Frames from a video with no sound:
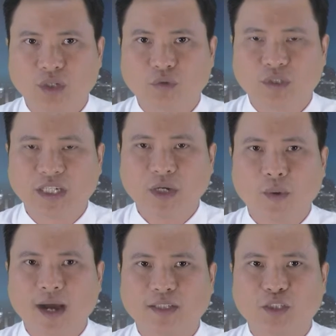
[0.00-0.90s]
đồng chí
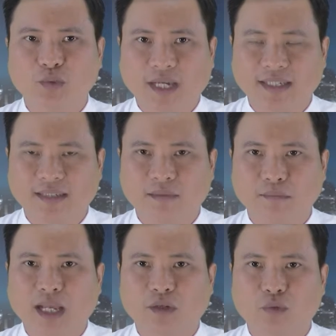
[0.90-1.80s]
Hoàng Trung Thành,
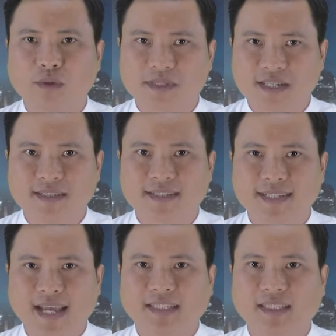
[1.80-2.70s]
bản Cuộm Sơn,
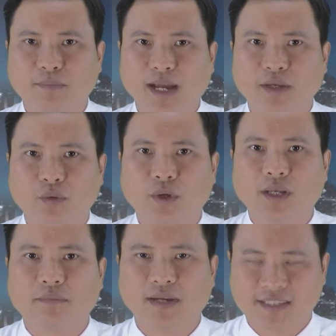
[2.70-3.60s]
xã Trường Mai,
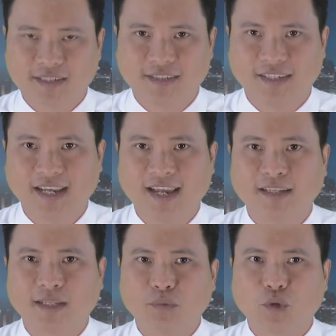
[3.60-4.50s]
huyện Mai Sơn,
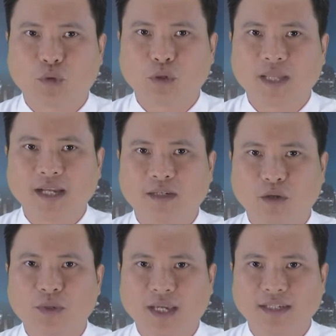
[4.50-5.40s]
tiếp tục công tác
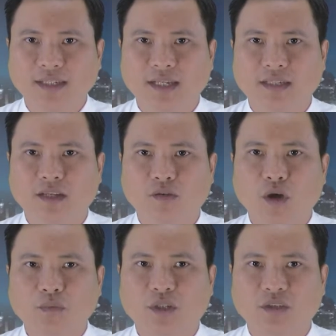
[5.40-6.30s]
công hiến, đóng
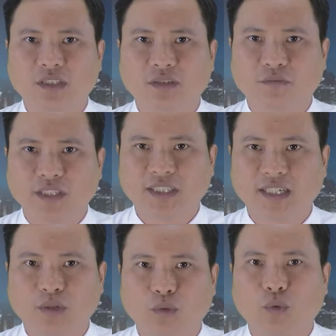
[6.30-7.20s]
góp cho sự phát
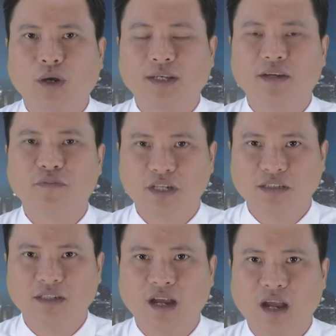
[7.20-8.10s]
triển của địa
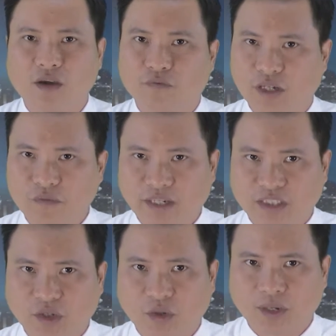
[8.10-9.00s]
phương. Với vai
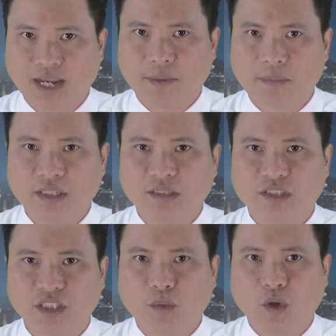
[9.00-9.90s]
trò là bí thư
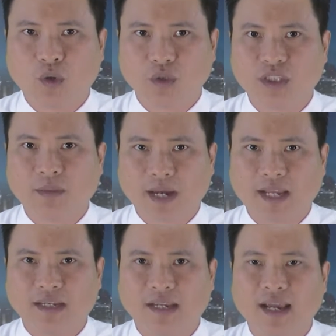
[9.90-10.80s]
tri bộ, trường
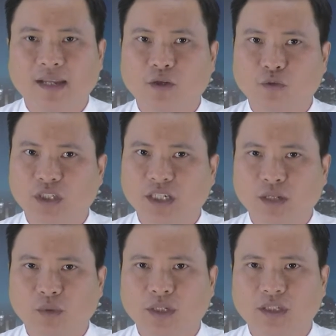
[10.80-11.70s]
bản, đồng chí
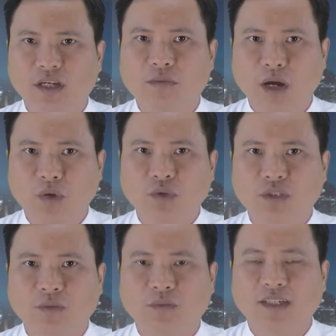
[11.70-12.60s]
luôn gương mẫu
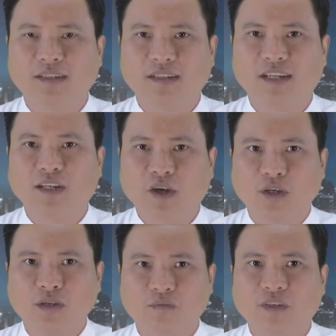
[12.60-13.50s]
trong từng lời
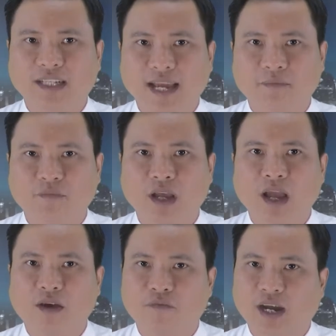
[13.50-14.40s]
nói, việc làm
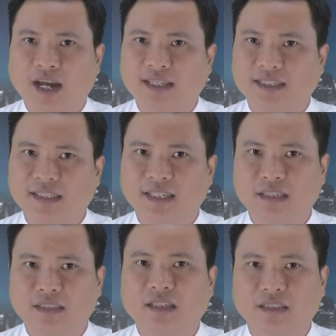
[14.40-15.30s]
và nhiệt
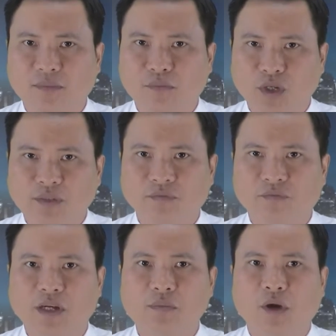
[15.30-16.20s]
tình tận tâm huyết
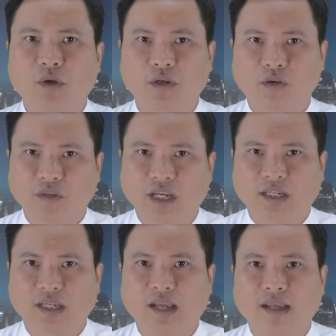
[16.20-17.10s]
với mọi công việc,
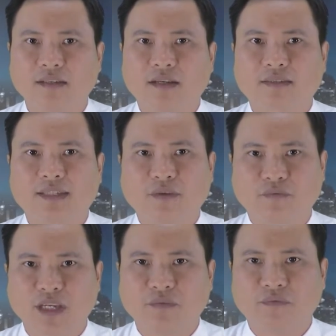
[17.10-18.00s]
được đảng
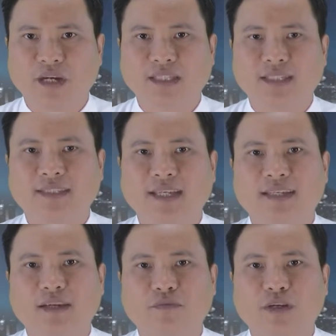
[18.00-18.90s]
viên và nhân
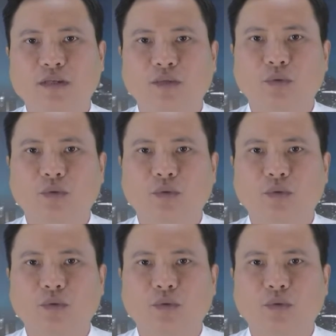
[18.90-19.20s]
dân địa phương